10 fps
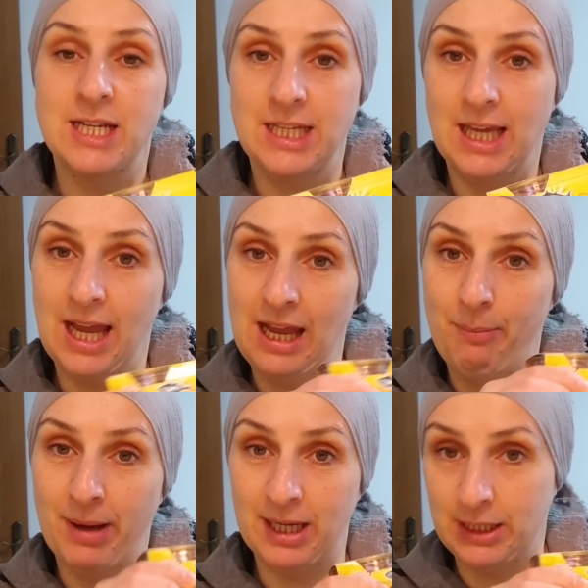Así que
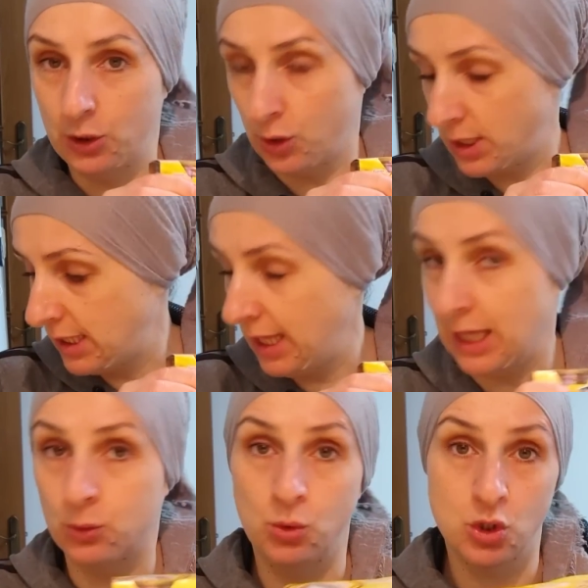el paquetito
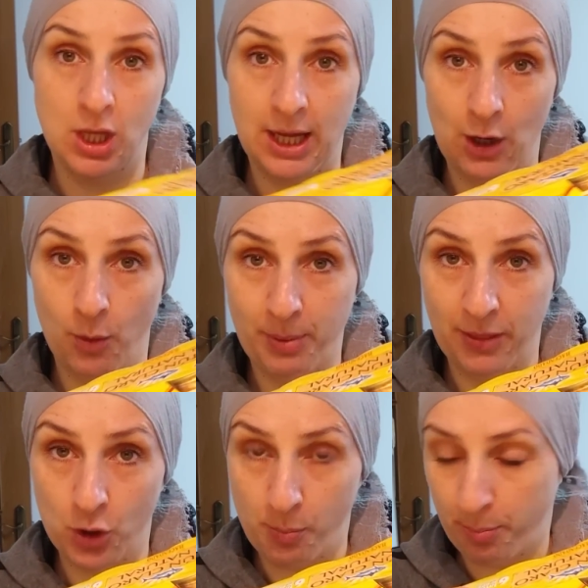este de atún, os dejaré los
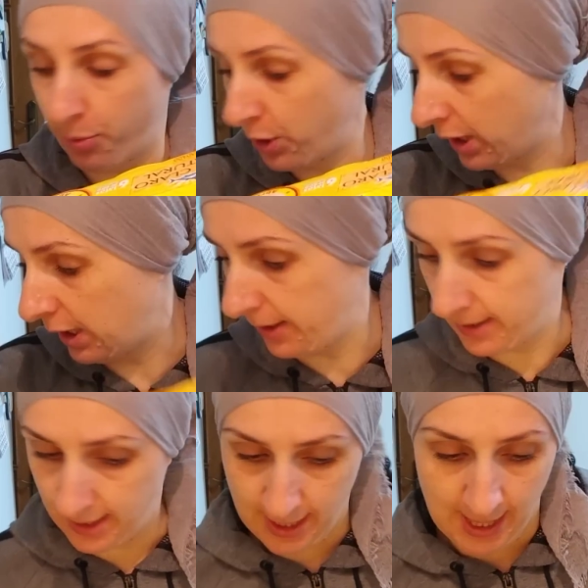precios por
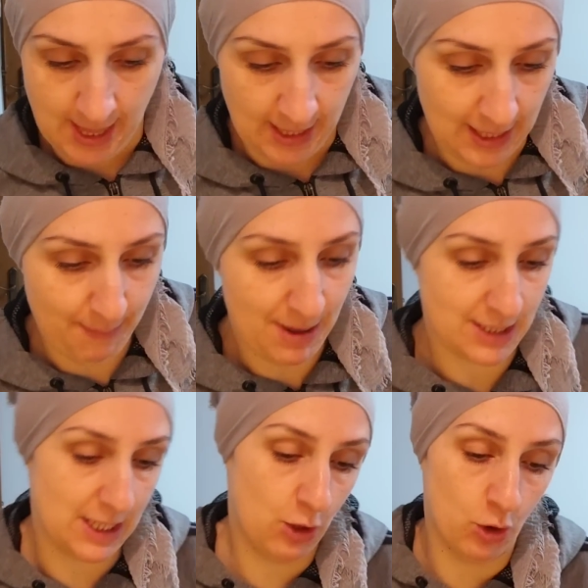aquí. ¿Qué
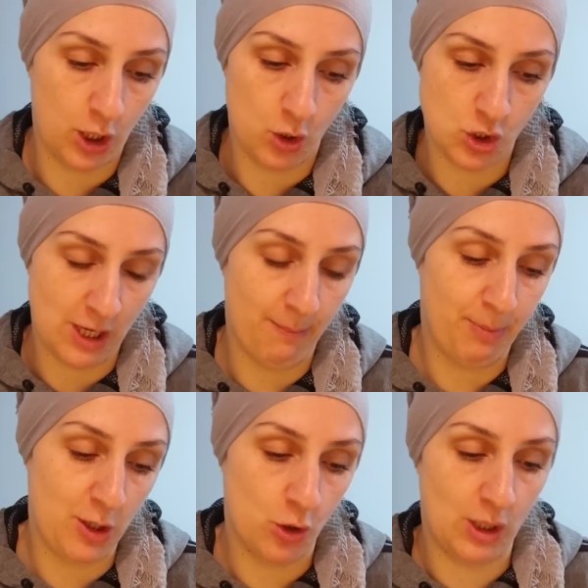más? He cogido
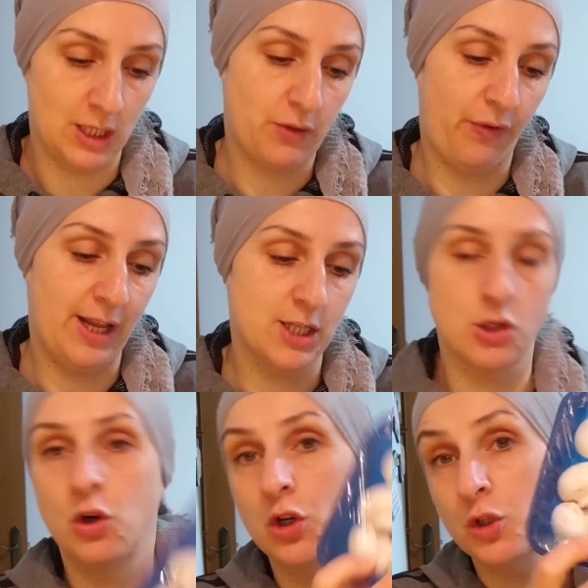champiñones
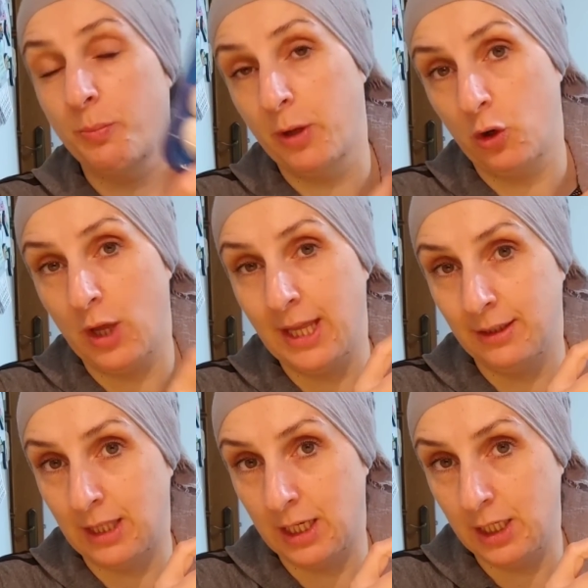frescos, pero
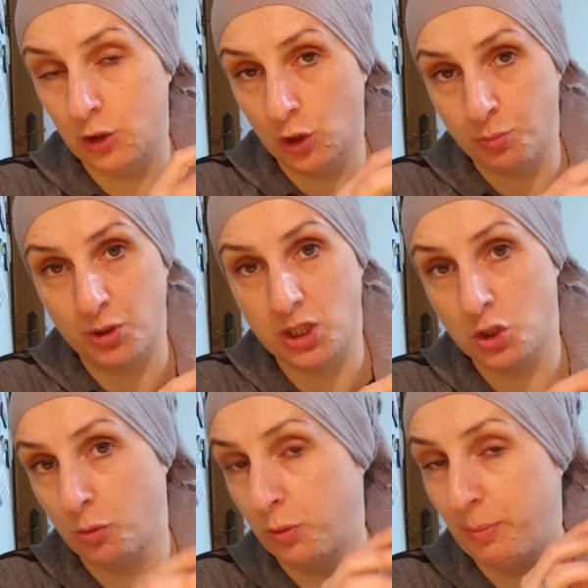enteritos, pues
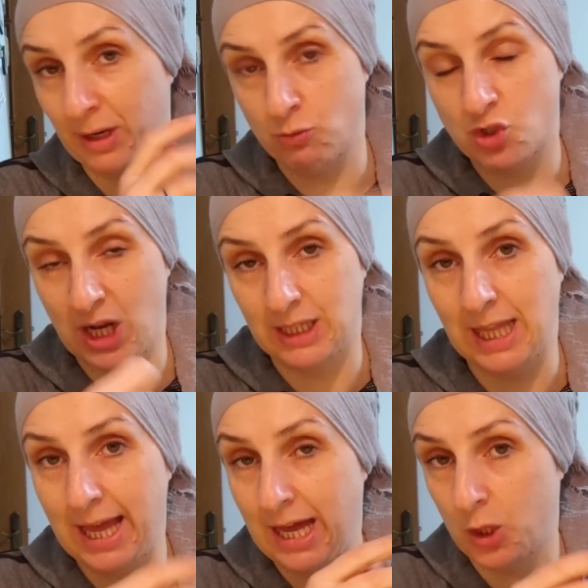esto pues para un
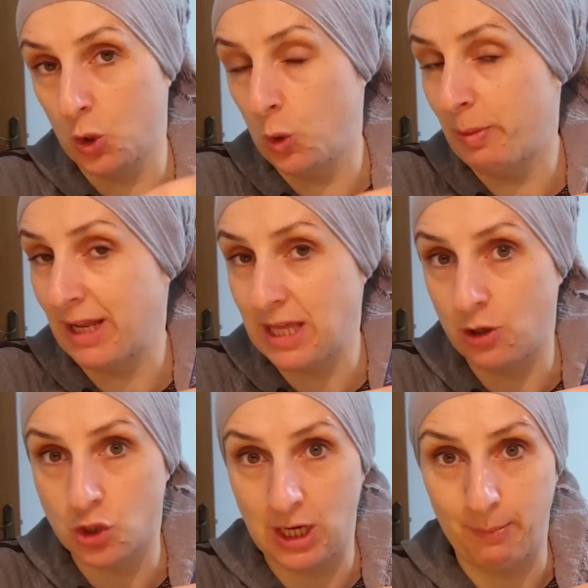salteado, para
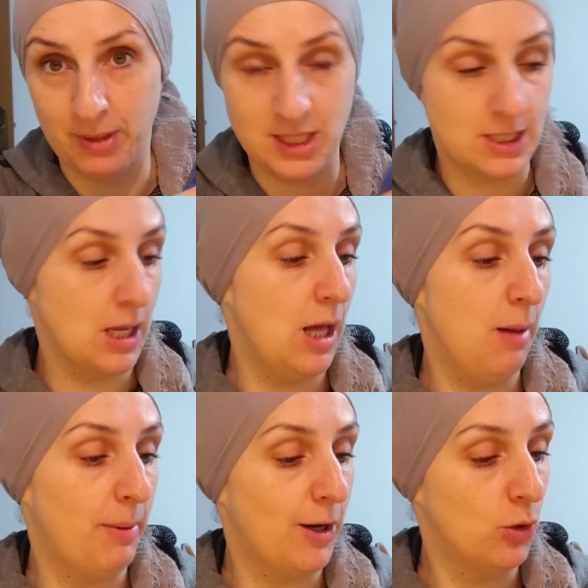añadiros a la
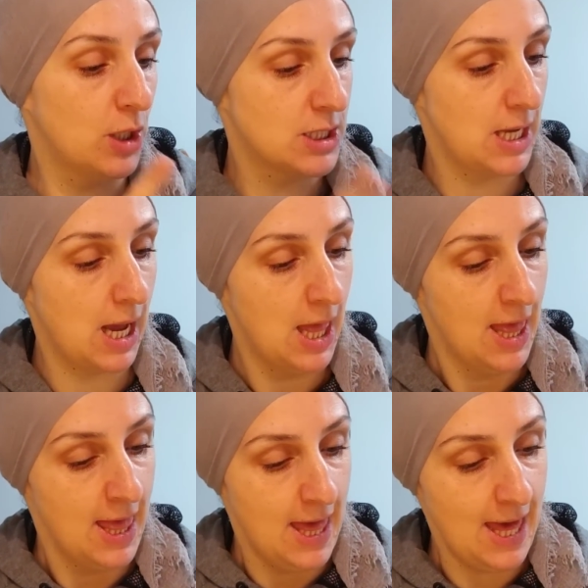pizza, para lo que sea.
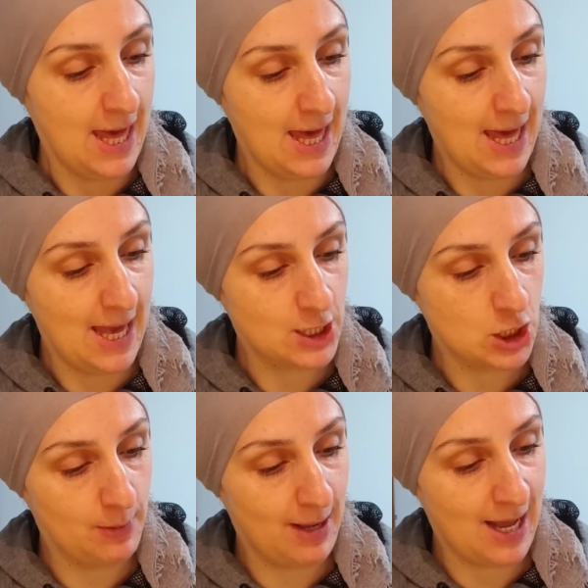Eh,
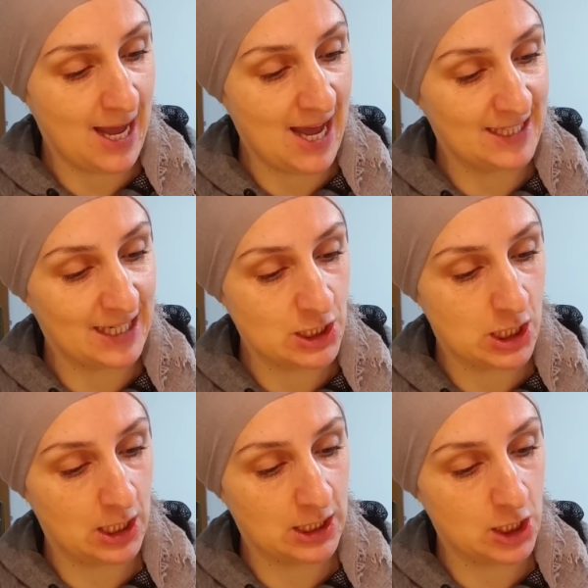este iba a
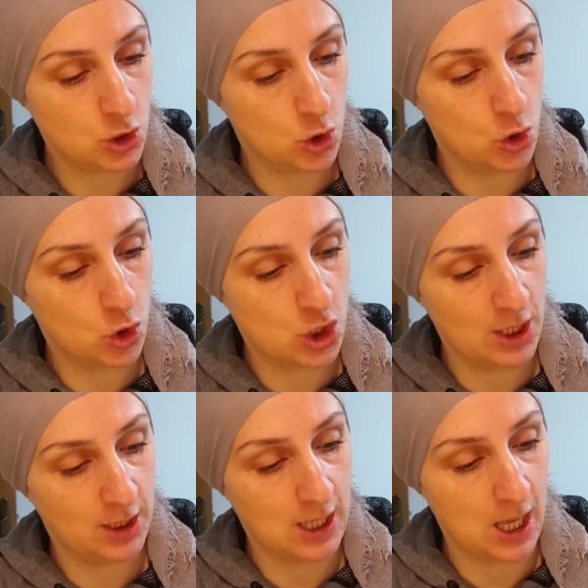
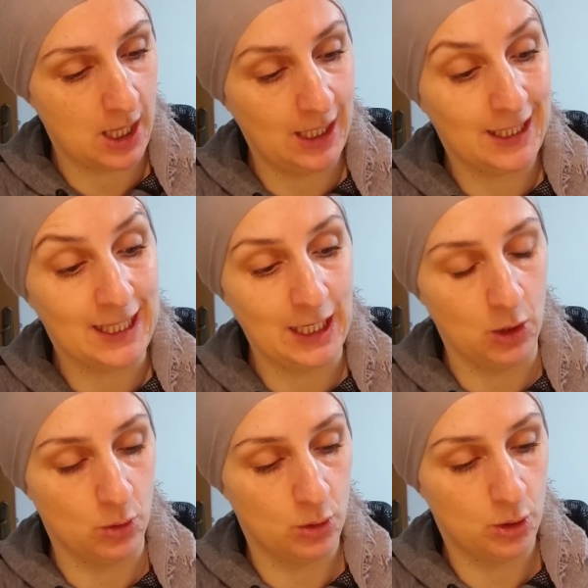3,80 e, el
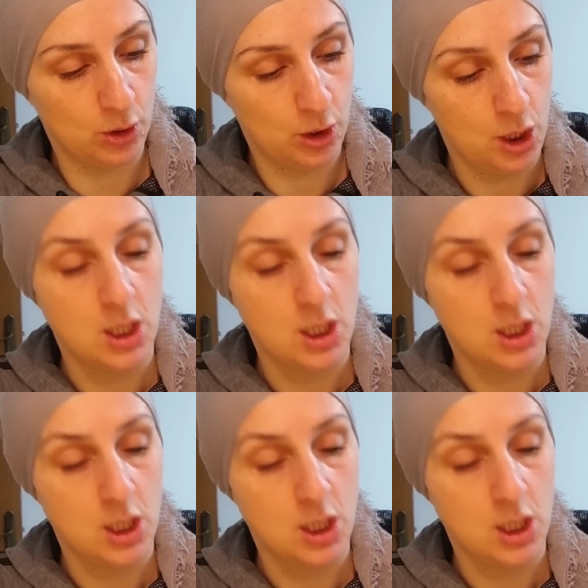kilo.